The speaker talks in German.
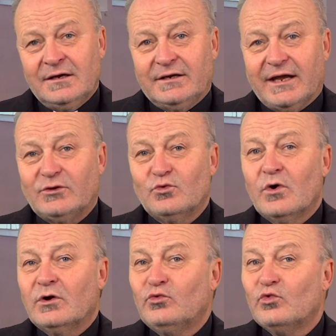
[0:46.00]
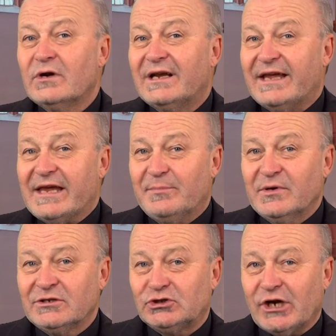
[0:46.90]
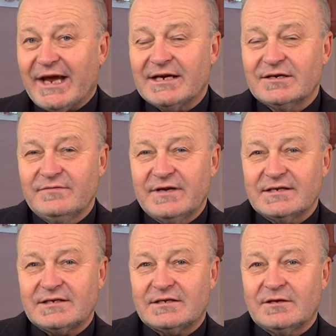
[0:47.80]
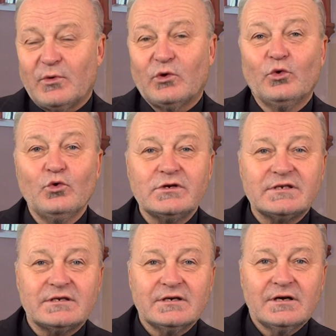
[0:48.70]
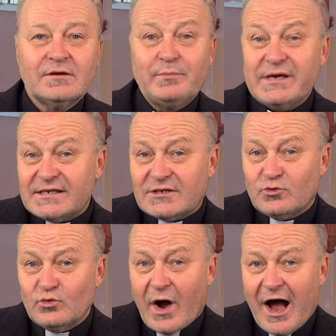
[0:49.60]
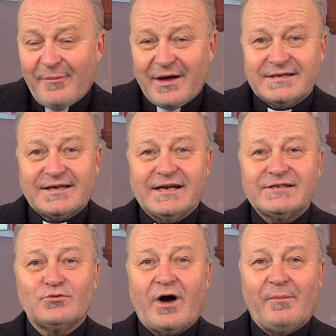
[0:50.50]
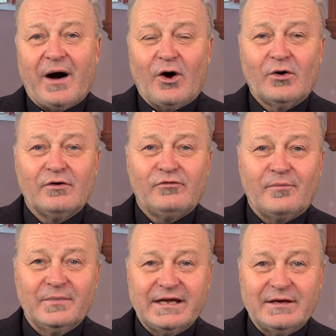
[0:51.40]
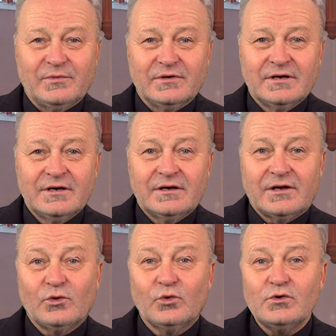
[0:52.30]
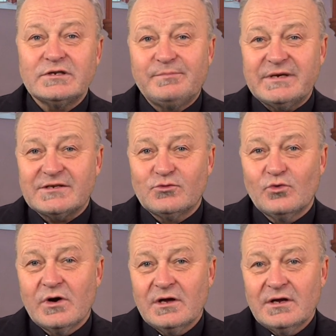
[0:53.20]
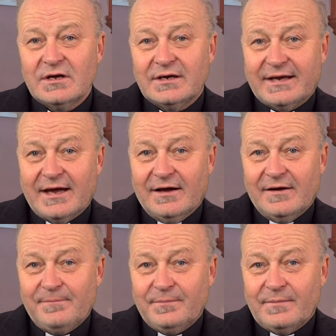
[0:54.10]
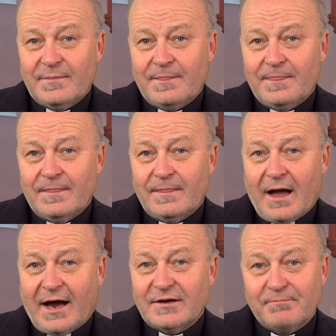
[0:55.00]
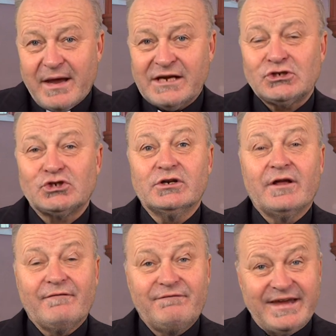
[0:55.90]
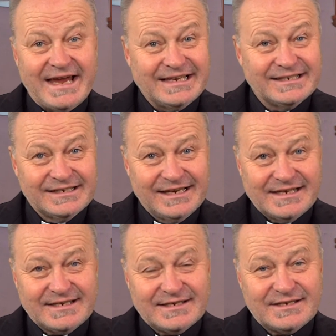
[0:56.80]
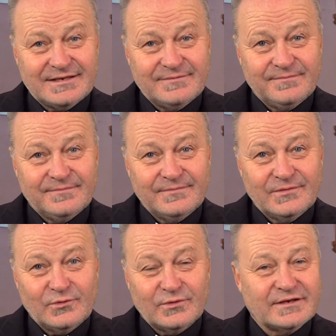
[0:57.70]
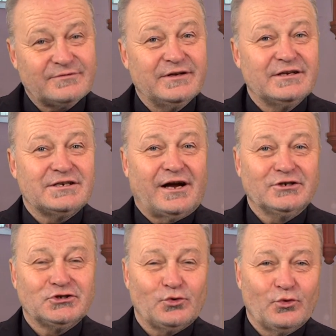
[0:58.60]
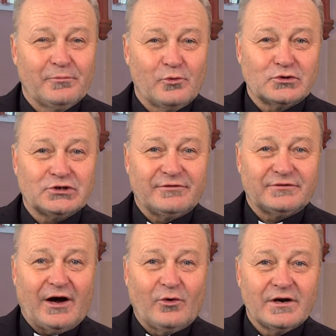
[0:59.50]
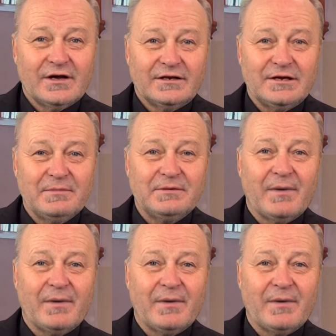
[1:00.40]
der du nun Leben schenken wirst, begrüßt bist du aber, seist du aber auch vom Leben, gegrüßt bist du, der einen Menschen werden lässt. Und das finde ich eine schöne Botschaft auch, die mit